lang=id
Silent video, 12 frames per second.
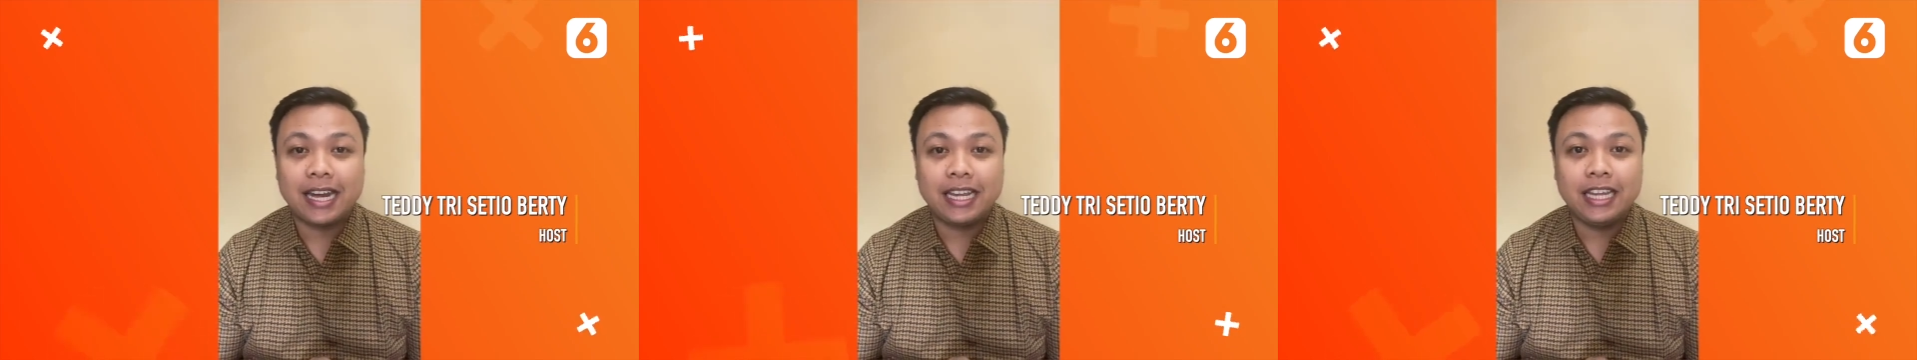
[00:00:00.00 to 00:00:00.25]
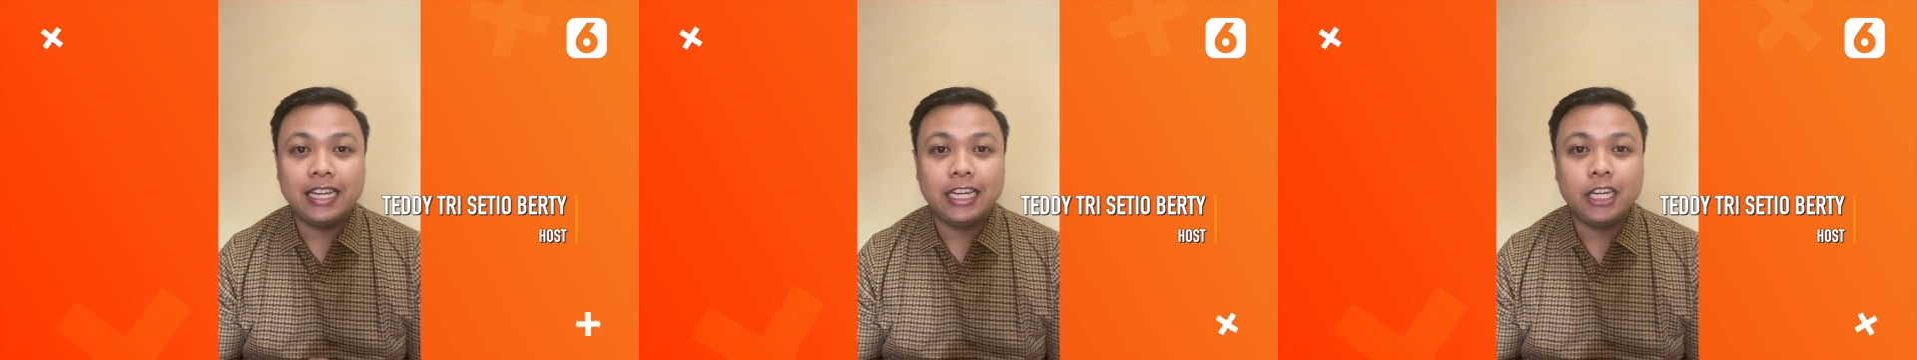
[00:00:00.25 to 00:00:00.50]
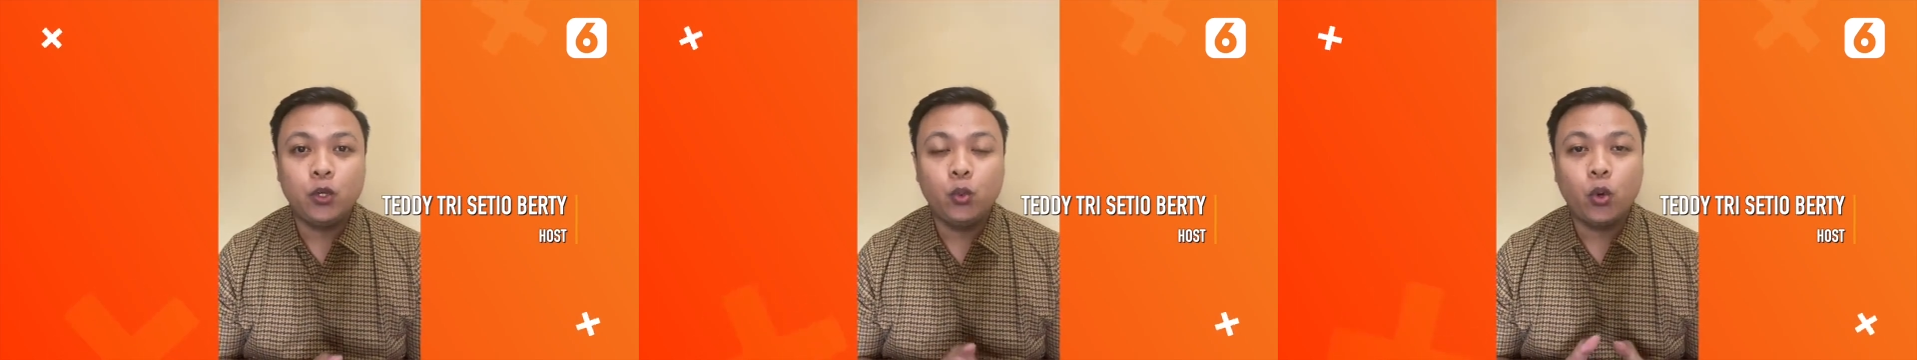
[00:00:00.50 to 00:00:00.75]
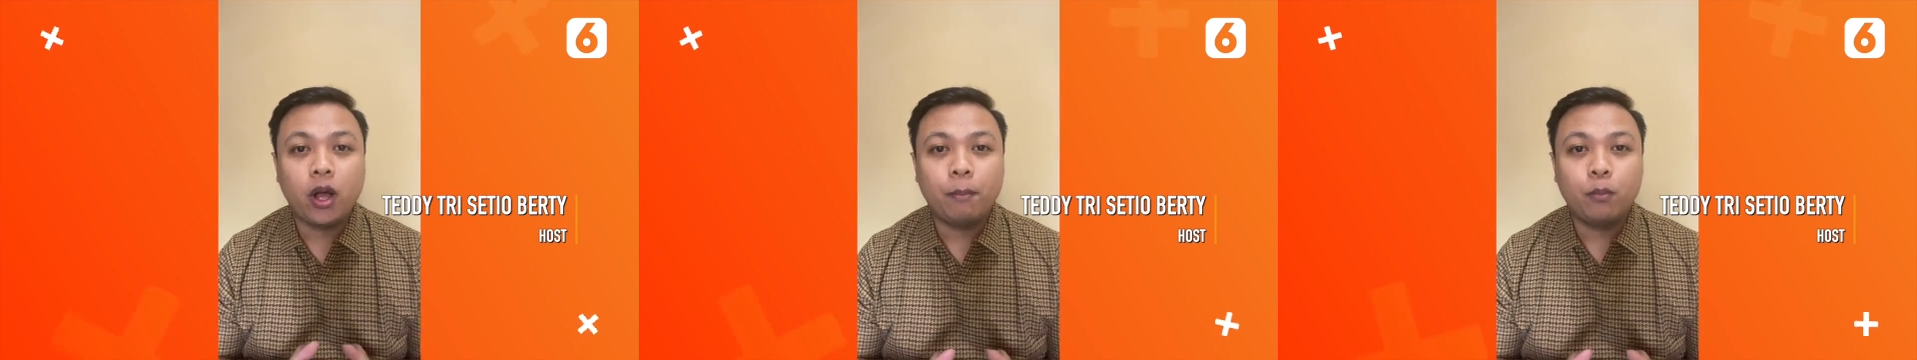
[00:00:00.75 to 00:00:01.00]
hari ini
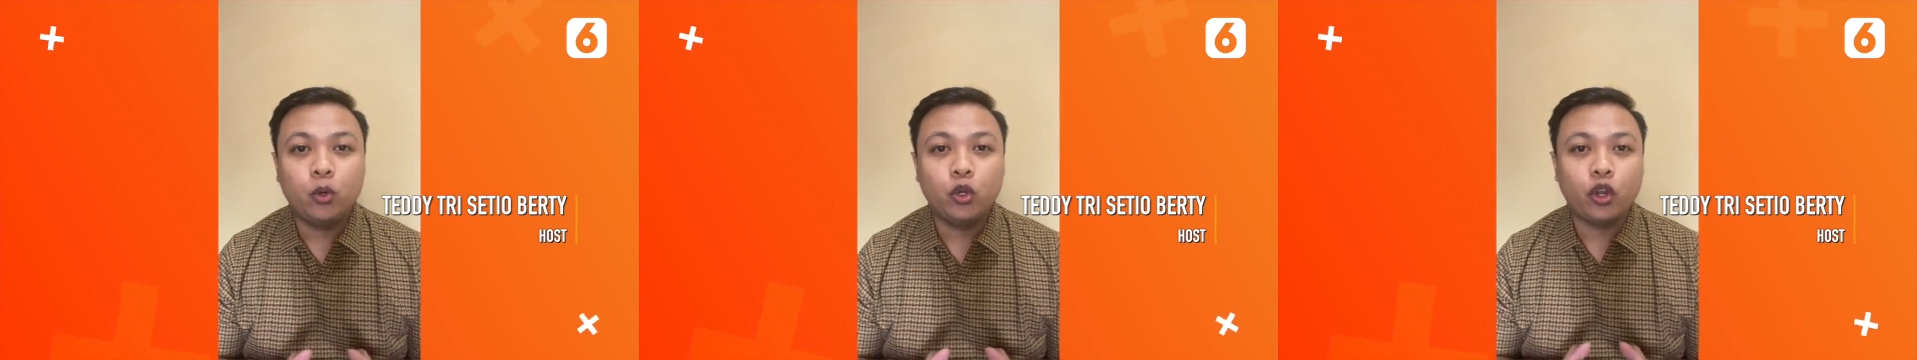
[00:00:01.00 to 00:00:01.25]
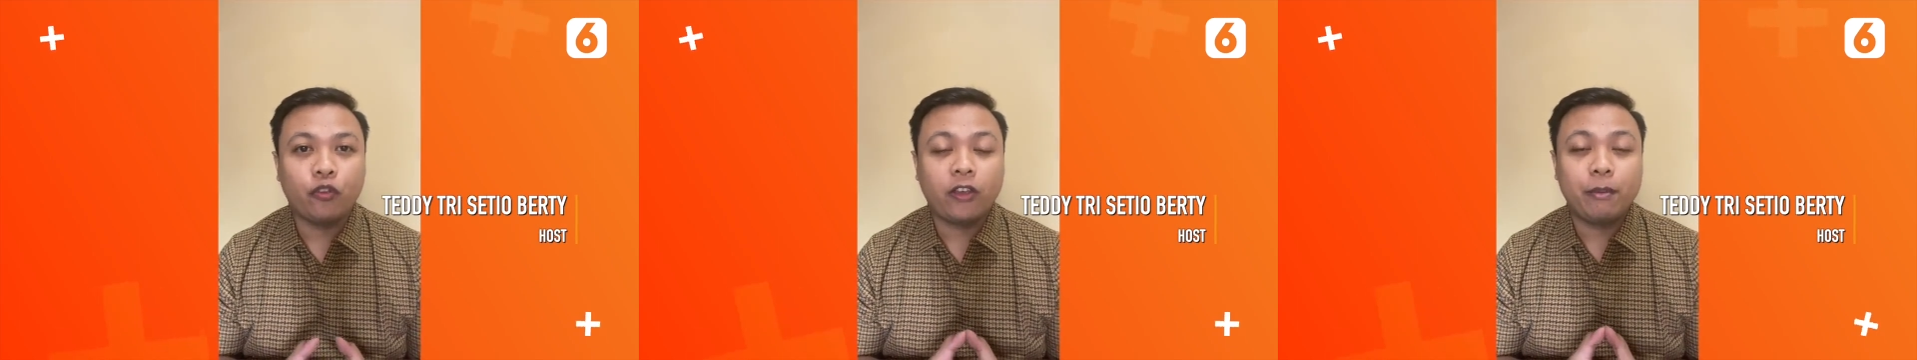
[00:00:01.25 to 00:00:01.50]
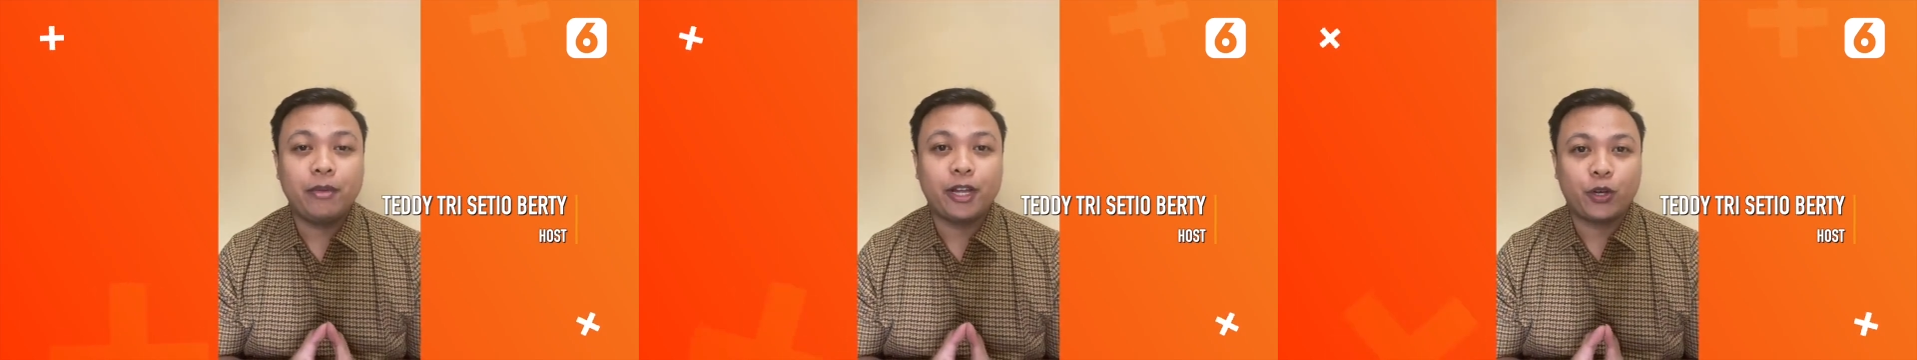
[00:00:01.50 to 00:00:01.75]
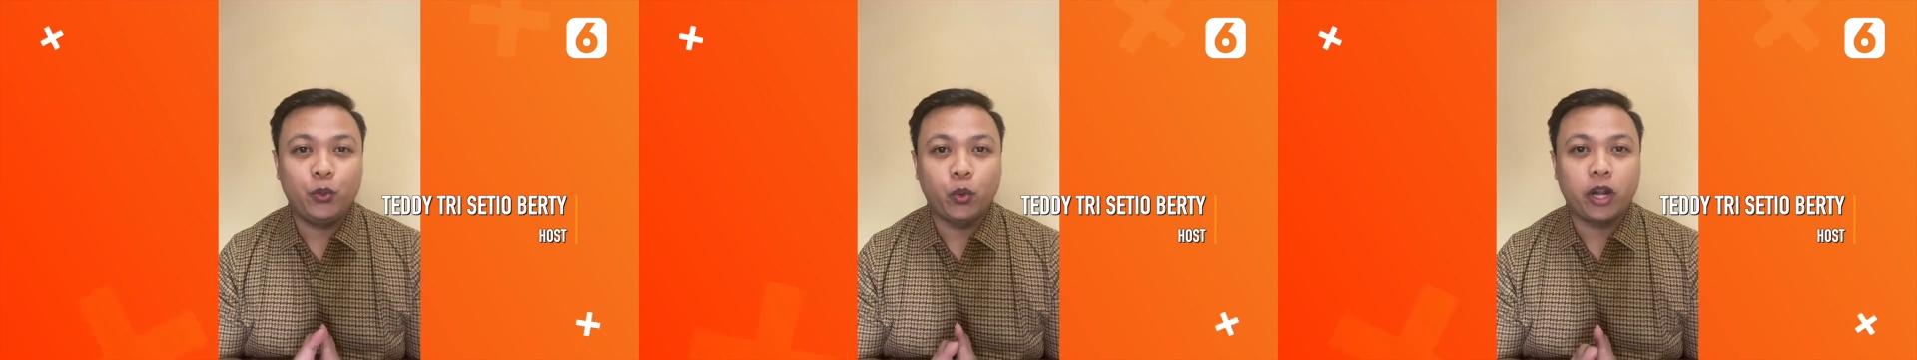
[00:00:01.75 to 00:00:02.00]
20
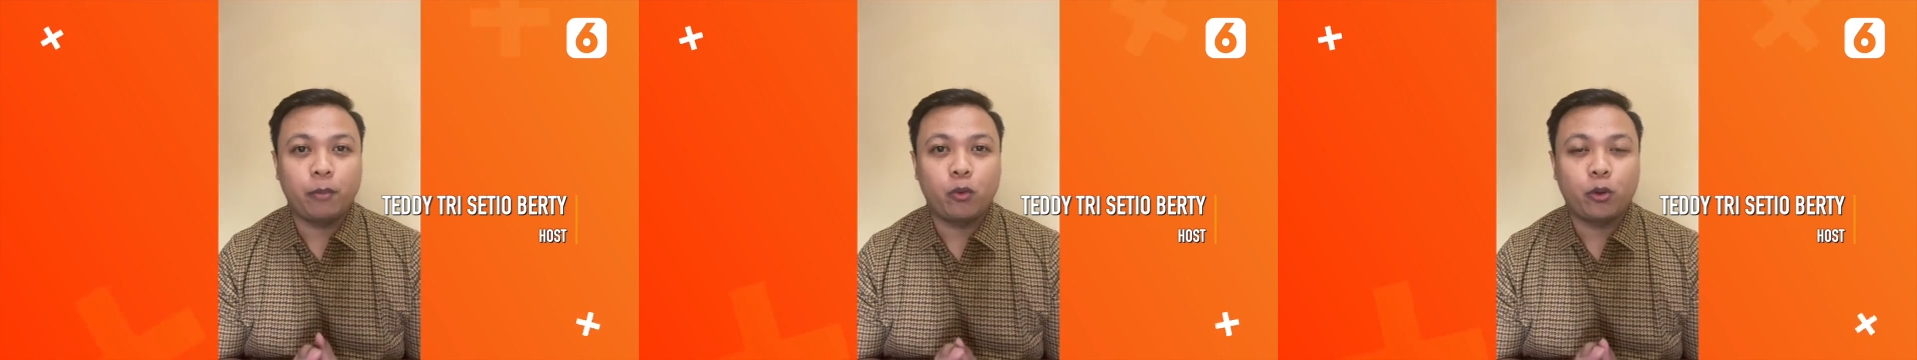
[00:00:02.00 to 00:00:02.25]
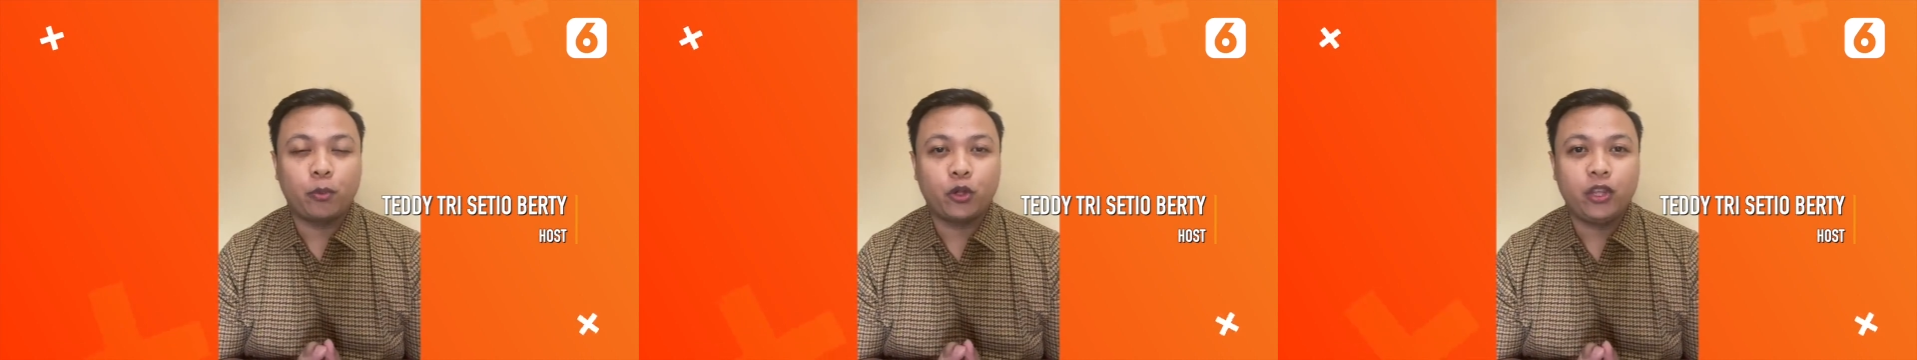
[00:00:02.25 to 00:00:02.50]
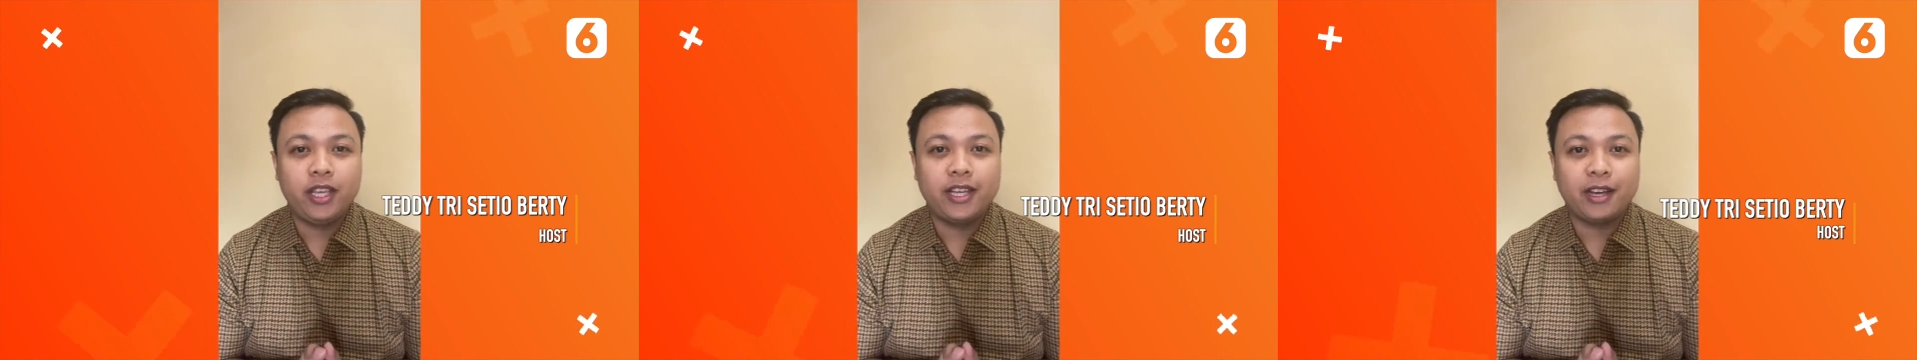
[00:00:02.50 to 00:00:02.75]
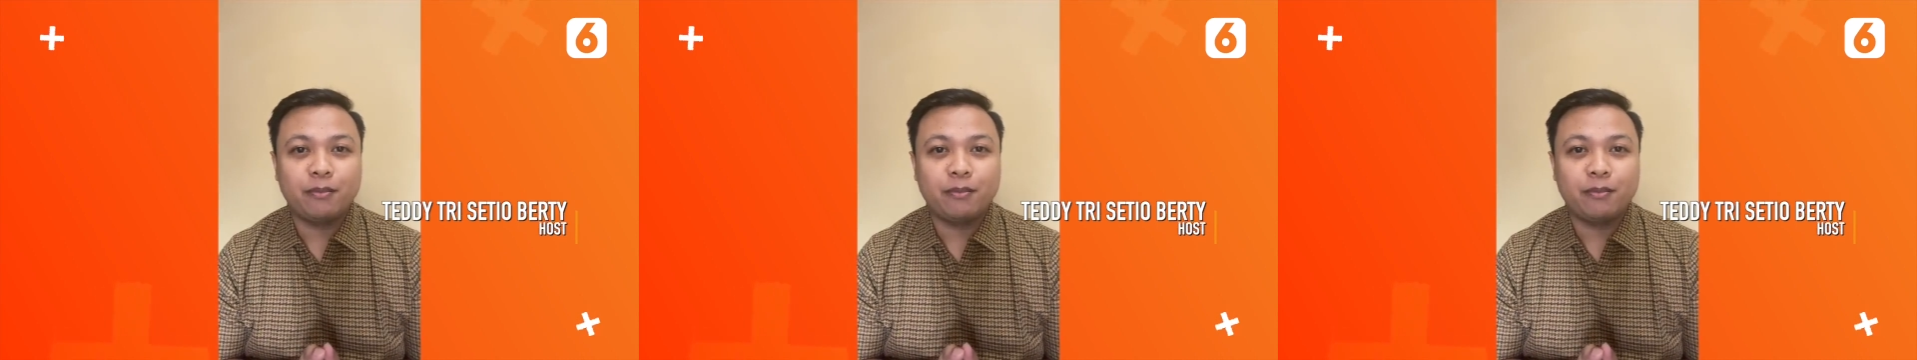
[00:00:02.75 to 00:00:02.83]
November 2023